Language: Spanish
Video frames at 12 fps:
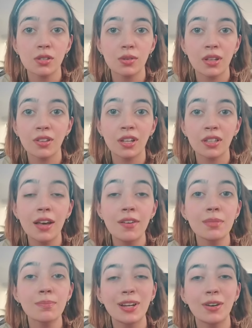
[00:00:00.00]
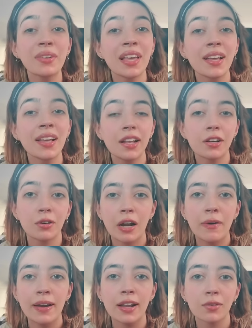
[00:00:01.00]
sobre dónde estaban, pero bien que le
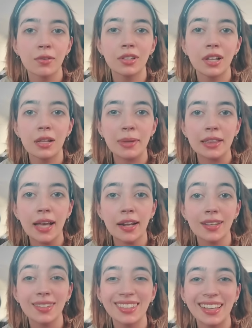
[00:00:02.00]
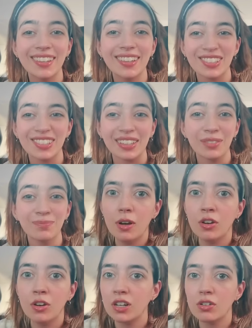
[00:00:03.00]
cobraban la cuota alimentaria, sí, eso sí.
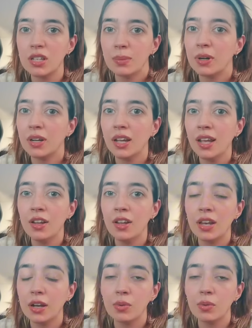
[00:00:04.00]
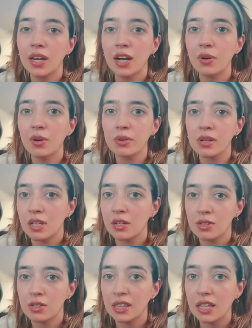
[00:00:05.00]
Otra cosa, ¿por qué los de la escuela o algo así no
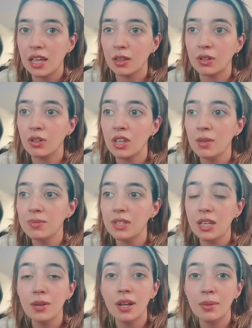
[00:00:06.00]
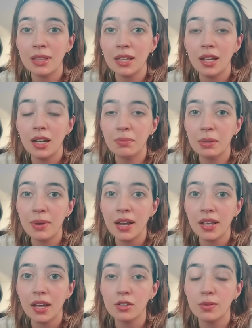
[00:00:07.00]
se metían? Cuando Gypsy iba a la mitad de la
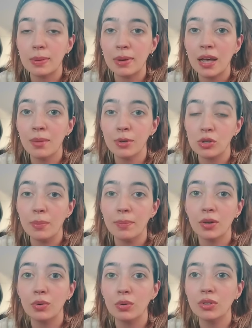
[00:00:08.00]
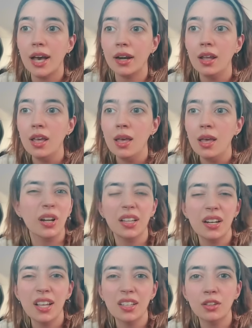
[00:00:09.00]
primaria, su papá empezó a preguntar por qué
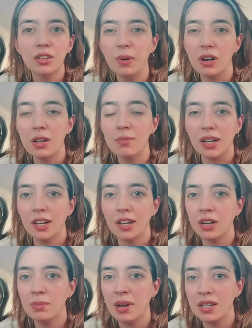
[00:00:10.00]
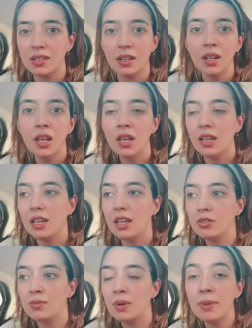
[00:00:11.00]
tenía tantos problemas, qué es lo que le pasa. Y
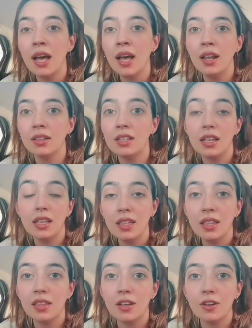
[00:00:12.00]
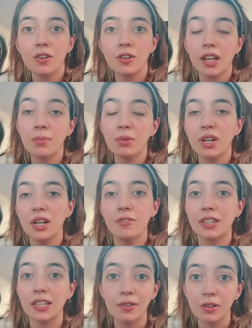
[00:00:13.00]
su mamá, Didi, dijo que era porque le
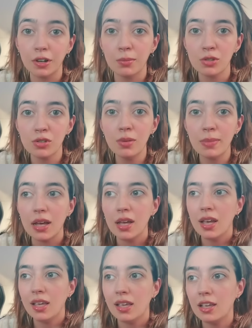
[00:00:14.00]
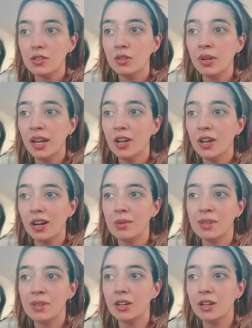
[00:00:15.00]
faltaba un cromosoma. Y eso no era realmente